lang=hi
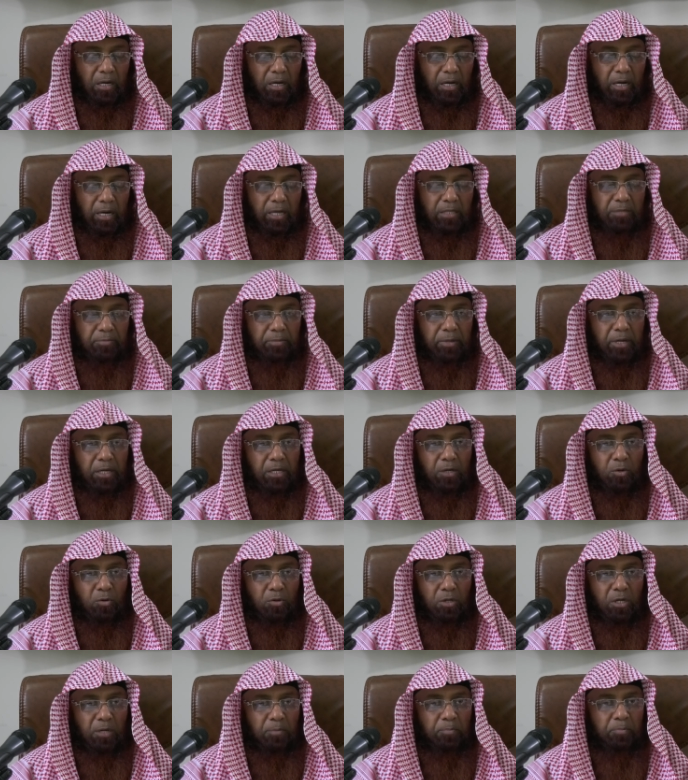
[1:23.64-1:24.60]
आज मैंने
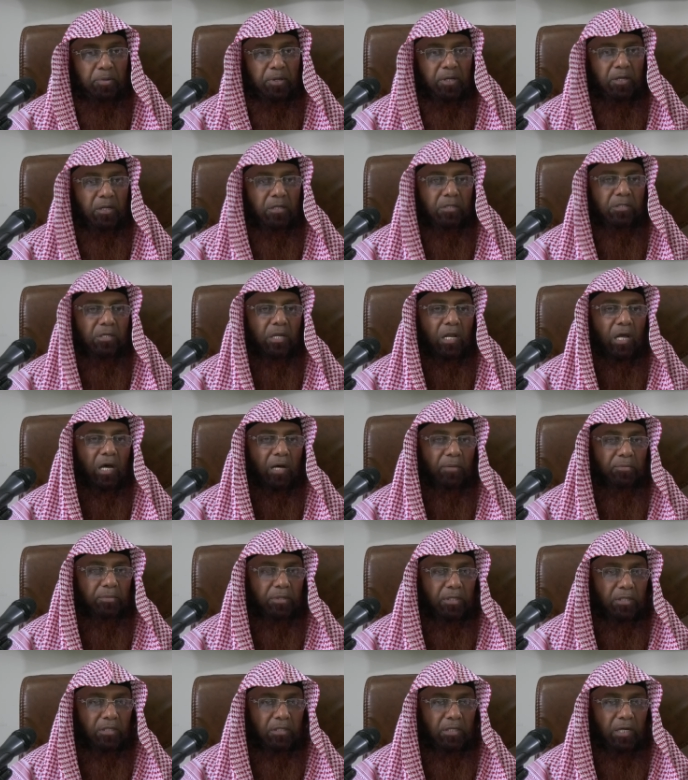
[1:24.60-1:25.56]
उन्हें फिर इस्लाम
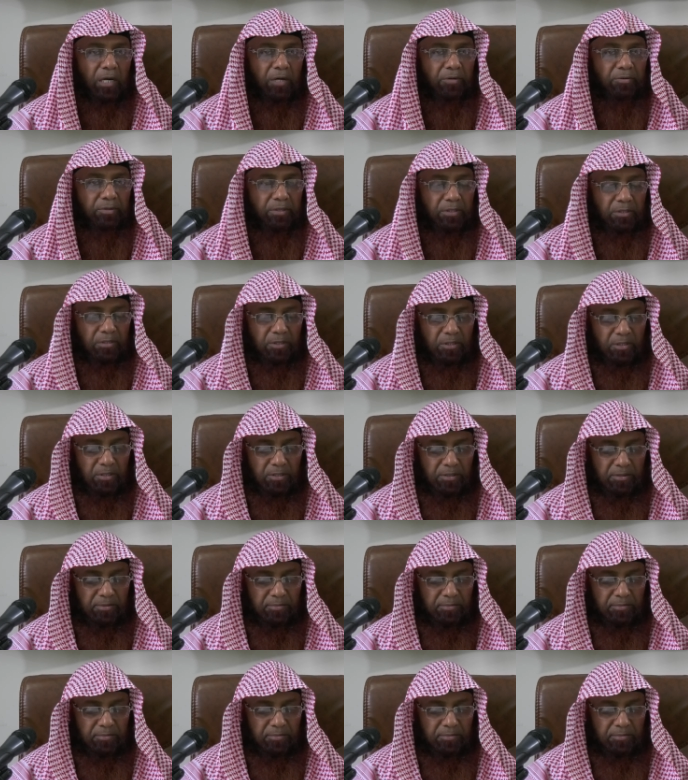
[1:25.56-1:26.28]
की दावत दी